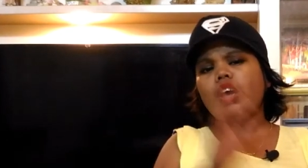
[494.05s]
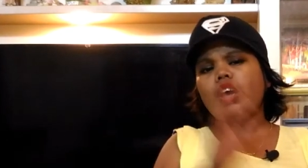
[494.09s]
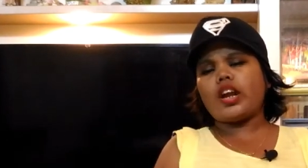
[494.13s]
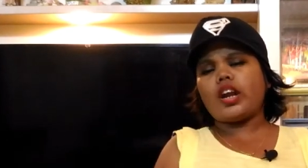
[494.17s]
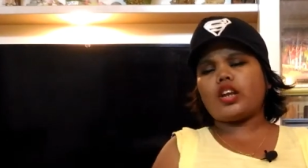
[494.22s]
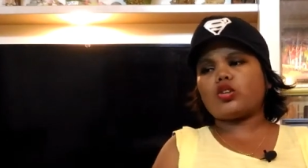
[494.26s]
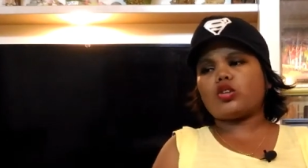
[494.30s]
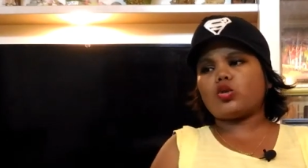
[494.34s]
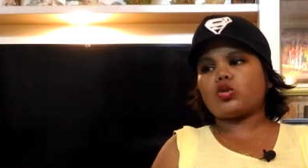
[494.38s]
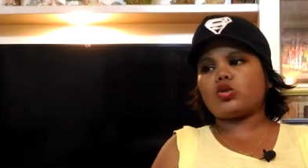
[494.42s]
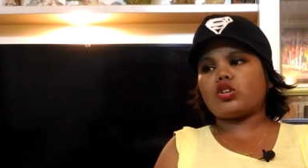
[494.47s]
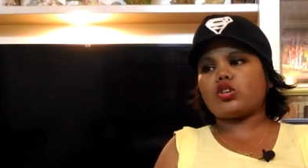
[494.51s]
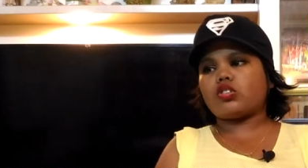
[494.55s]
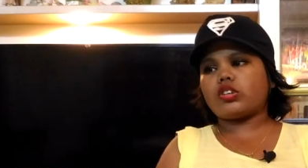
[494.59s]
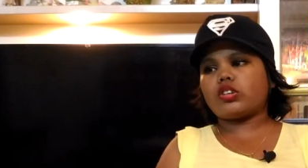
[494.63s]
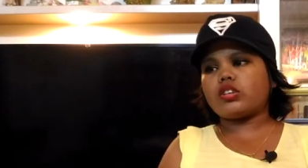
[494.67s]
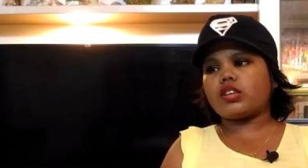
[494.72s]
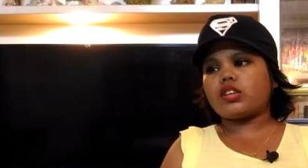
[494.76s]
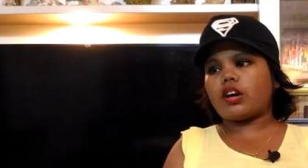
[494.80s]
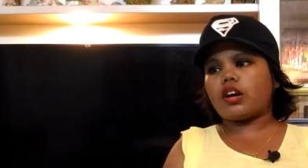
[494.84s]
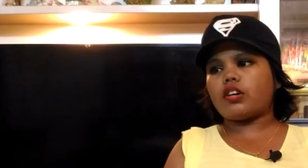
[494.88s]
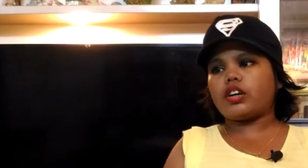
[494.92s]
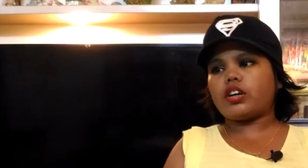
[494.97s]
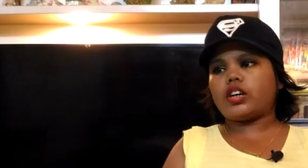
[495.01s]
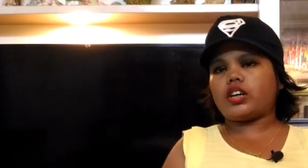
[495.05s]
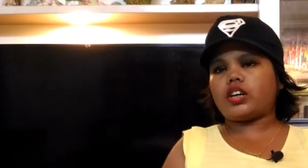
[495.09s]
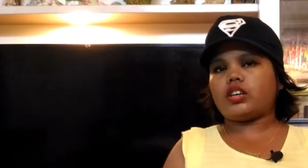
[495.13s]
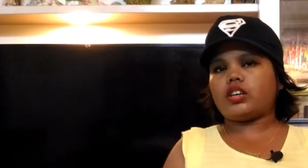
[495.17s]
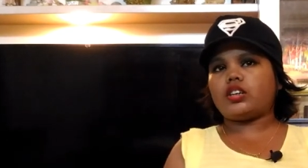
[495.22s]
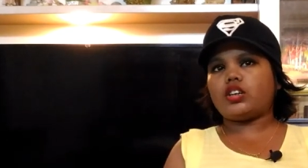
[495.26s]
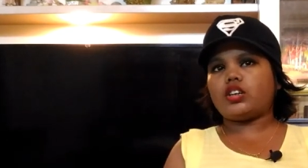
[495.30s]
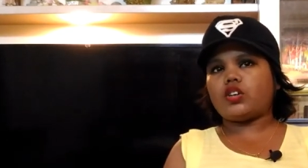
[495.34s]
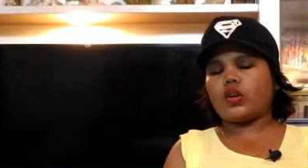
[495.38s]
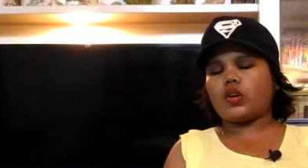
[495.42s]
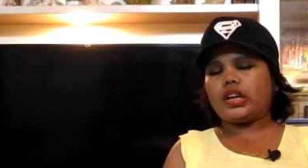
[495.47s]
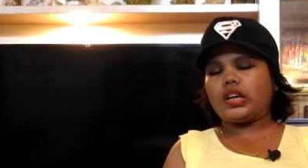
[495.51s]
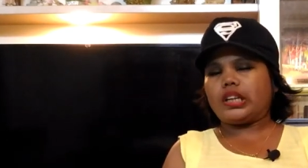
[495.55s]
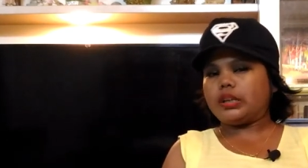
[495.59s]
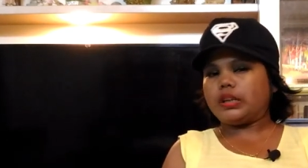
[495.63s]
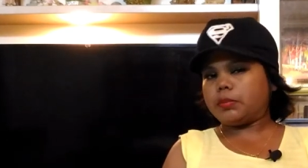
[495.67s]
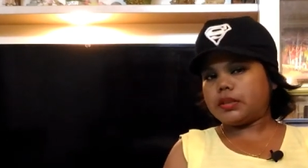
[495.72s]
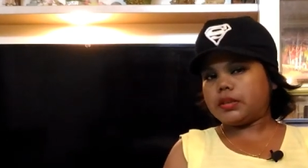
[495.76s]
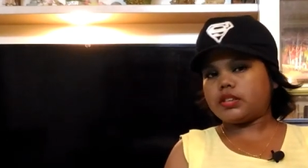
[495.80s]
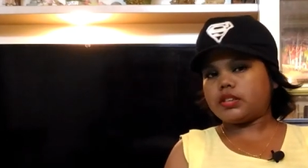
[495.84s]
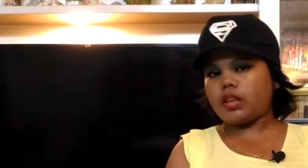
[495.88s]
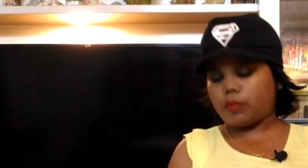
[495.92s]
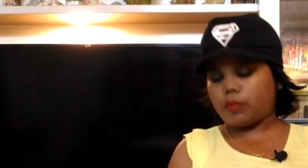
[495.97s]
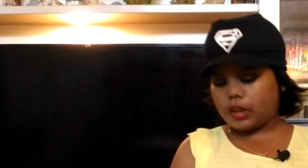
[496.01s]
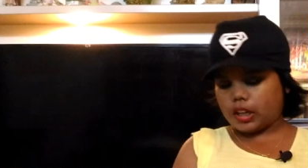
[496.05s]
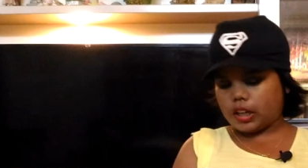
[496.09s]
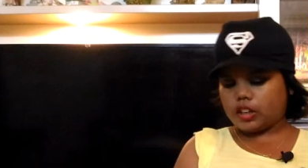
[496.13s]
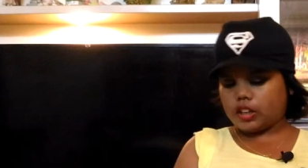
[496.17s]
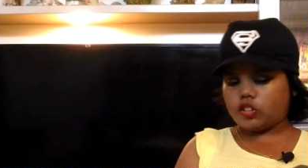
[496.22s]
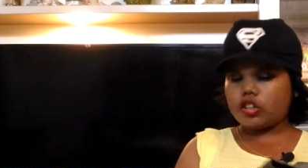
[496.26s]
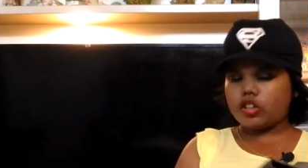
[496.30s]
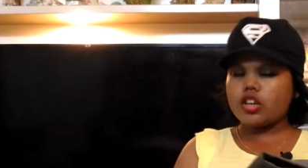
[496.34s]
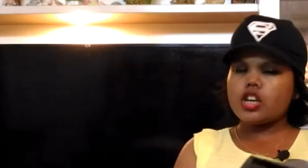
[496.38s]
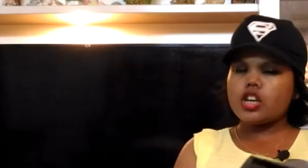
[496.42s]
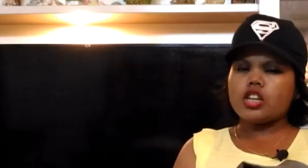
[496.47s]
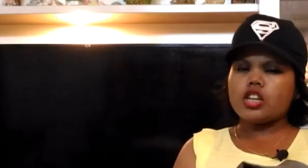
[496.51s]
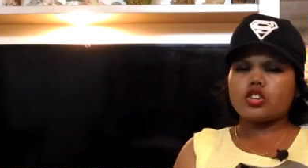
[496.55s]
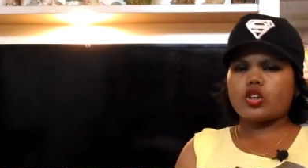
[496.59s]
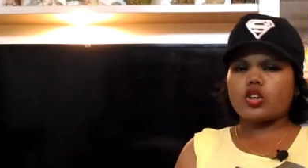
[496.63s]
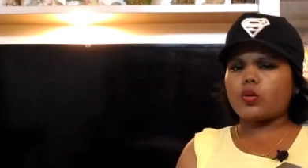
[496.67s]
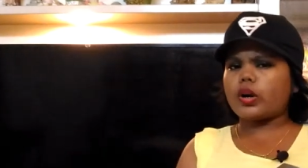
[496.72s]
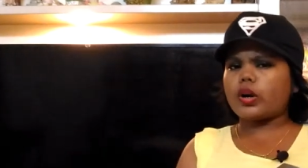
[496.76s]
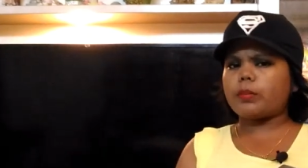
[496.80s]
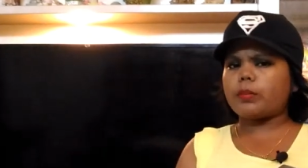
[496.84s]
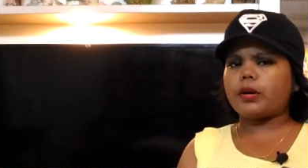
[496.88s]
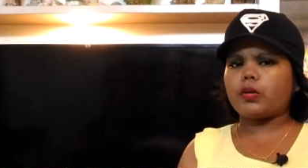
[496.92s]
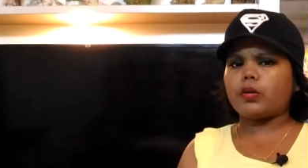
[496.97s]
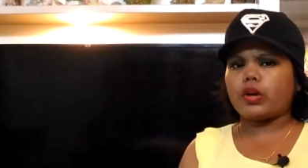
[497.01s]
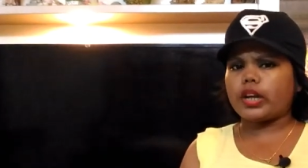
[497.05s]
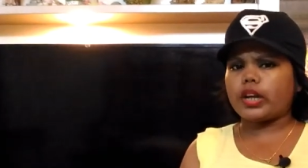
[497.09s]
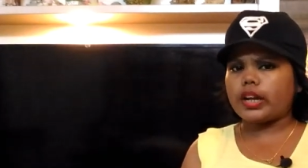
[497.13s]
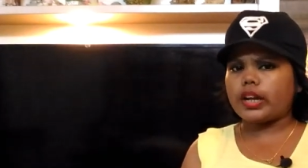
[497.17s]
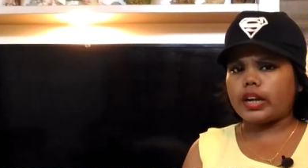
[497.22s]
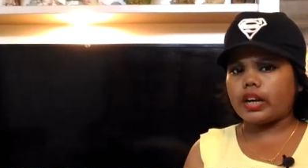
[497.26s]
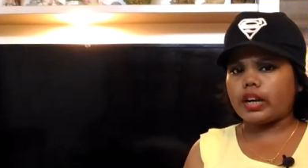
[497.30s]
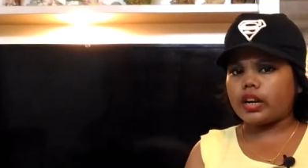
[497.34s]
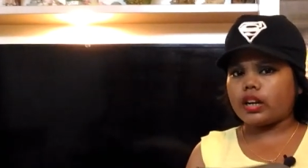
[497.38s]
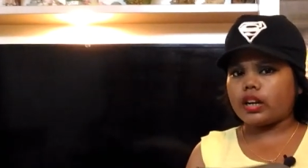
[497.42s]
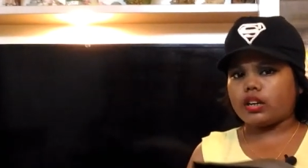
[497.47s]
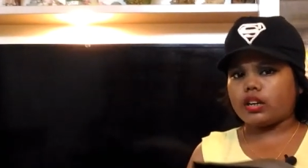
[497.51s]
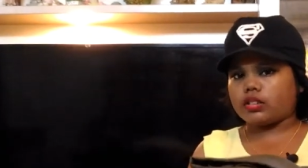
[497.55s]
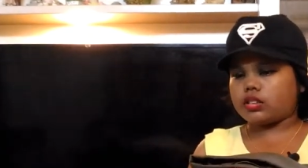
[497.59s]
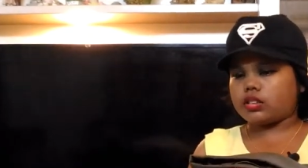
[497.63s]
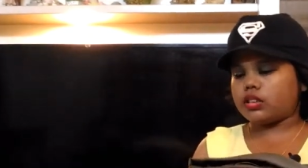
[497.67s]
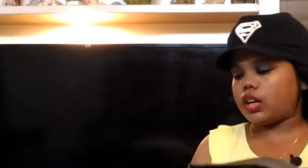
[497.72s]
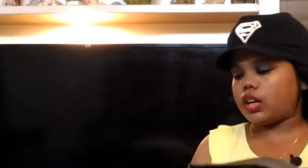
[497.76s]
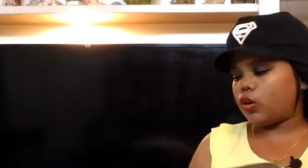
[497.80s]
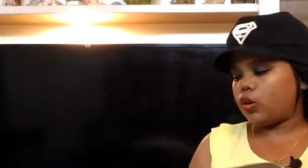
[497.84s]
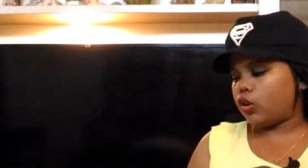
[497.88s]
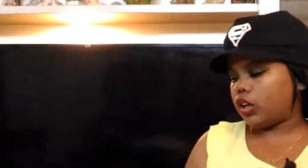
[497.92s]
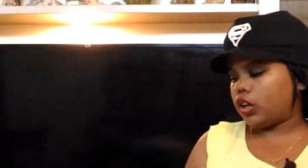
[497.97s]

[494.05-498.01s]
எனக்கு டூ தௌசண்ட் செவன் ஹண்ட்ரட் அண்ட் டுவெண்ட்டி ருபீஸ் சம்திங் ஆச்சு ஸோ ஒன் பை ஒன்னாக என்னென்ன ட்ரெஸ்ஸுன்னு நான்